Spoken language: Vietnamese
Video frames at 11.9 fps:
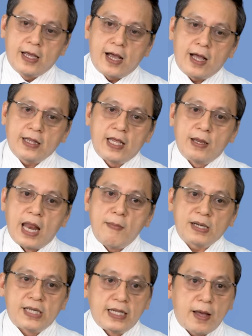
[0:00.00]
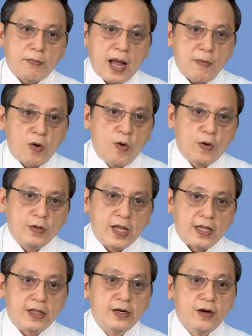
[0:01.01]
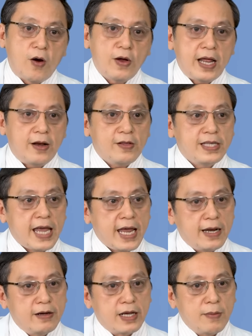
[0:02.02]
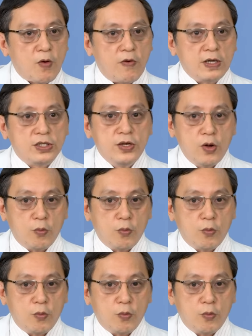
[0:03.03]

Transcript: à, thì để bác sĩ thăm khám hormone thì tương đối là nó che được cái bộ phận sinh